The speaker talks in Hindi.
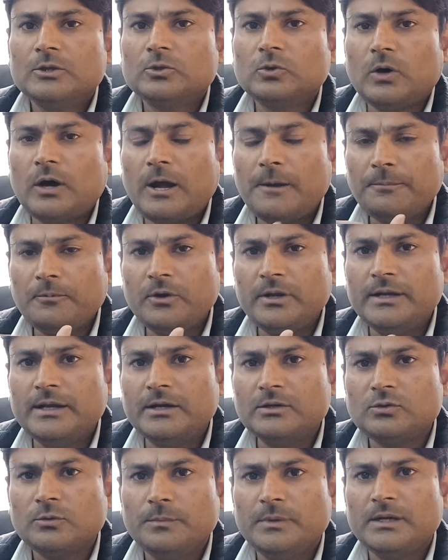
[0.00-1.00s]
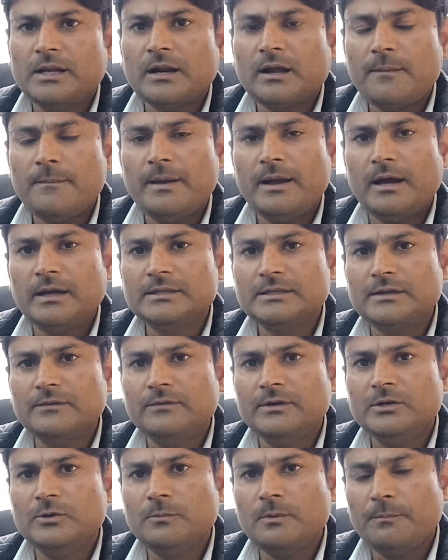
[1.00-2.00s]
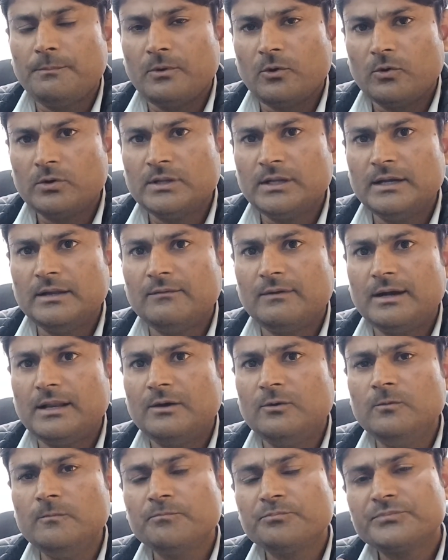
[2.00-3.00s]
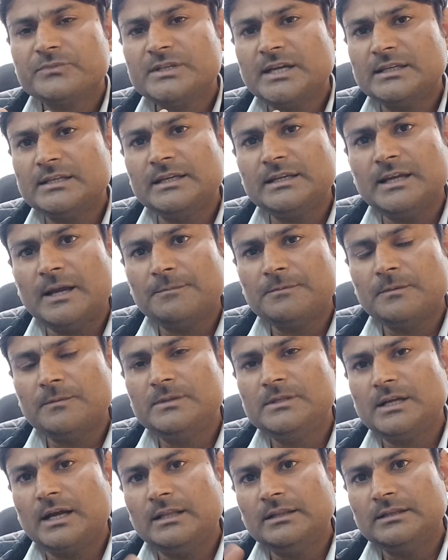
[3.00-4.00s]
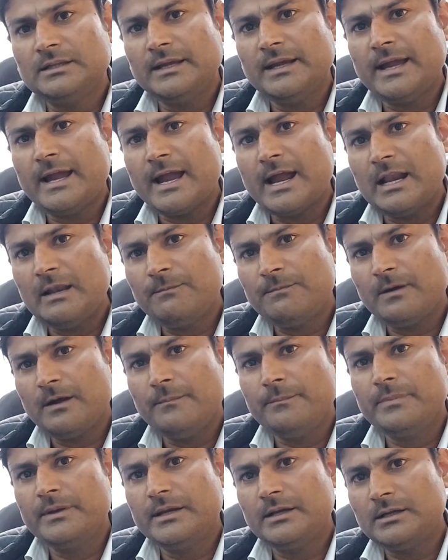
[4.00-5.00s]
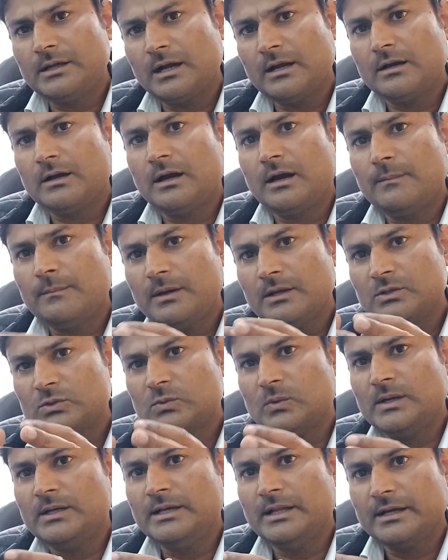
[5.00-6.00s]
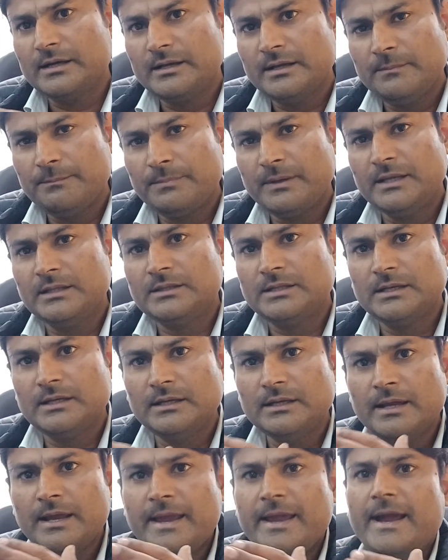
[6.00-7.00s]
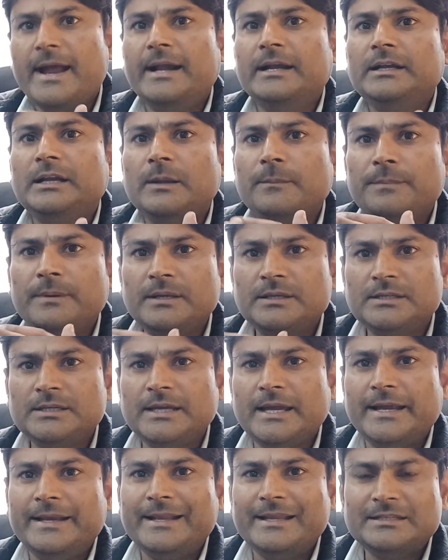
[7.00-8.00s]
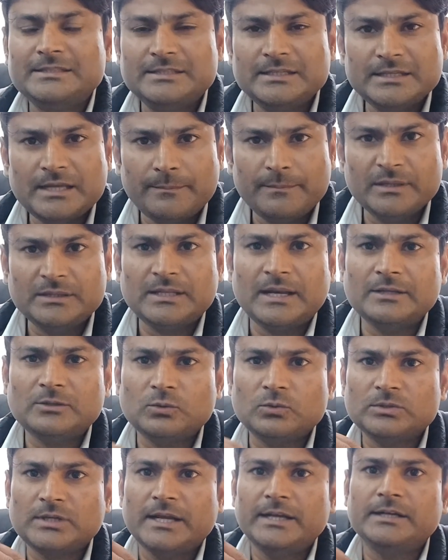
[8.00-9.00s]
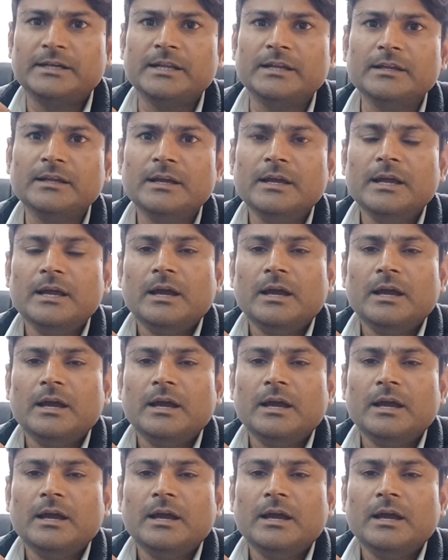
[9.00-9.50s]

तो आपको ये 150 मीटर का मैं आज की वीडियो में प्लॉट देने वाला हूँ जैसे कि आप सभी जानते हैं अल्फा बीटा गामा स्वर्ण नगरी पी थ्री एन टी पी सी एन एस जी या मित्रा सोसाइटी